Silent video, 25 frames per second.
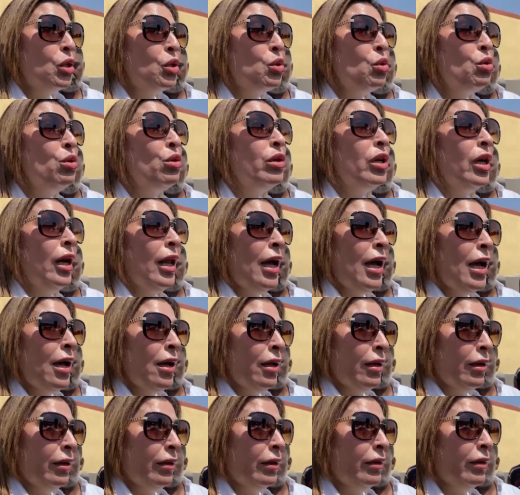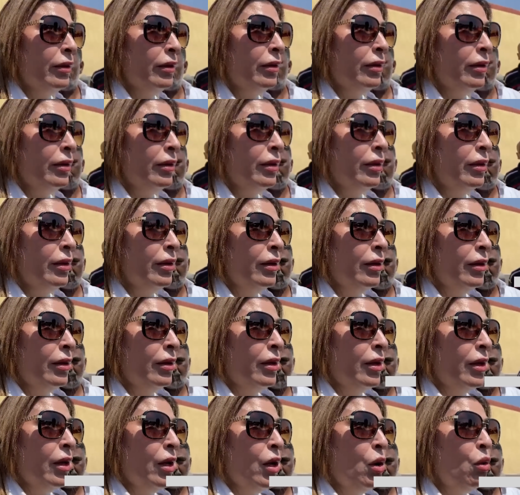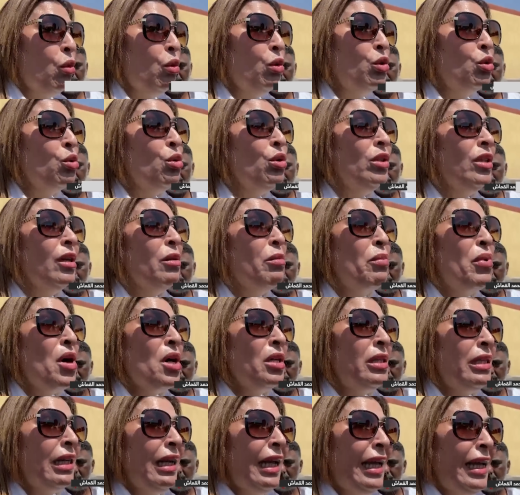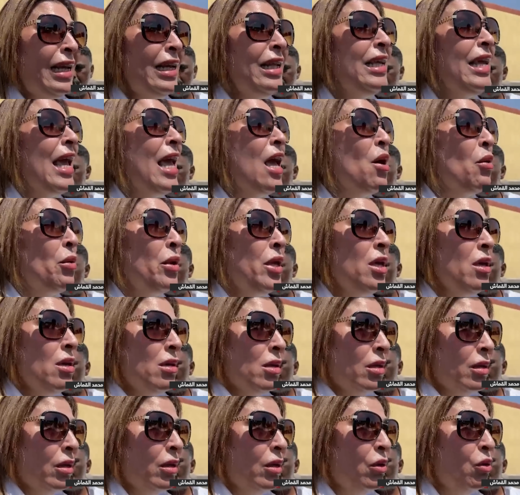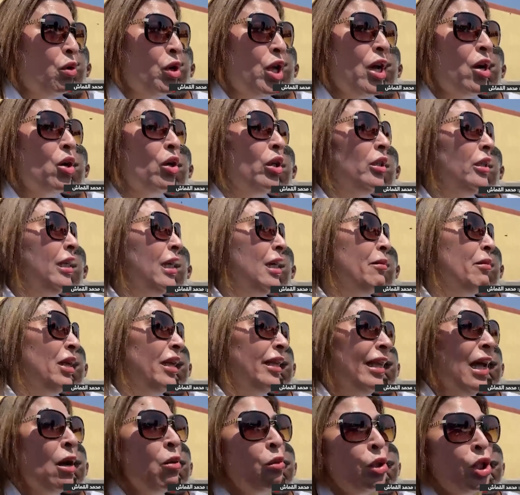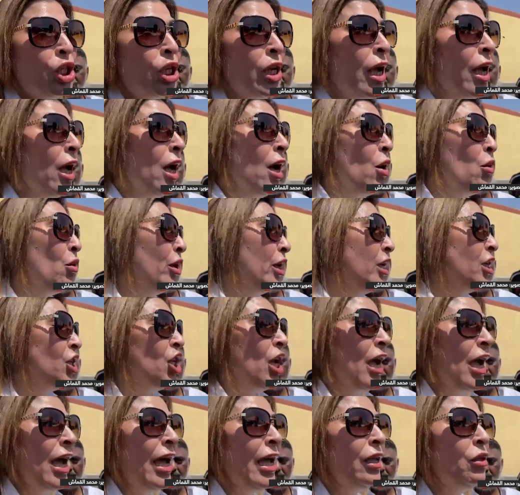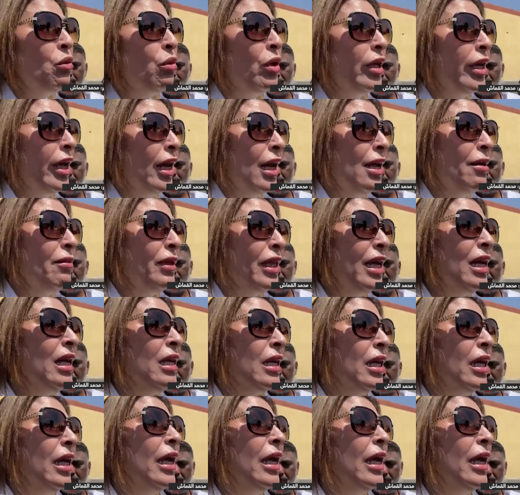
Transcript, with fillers: ظهور الحق وصوت الباطل عالي قوي ويقعد يعمل دوشه واشاعات والكلام ده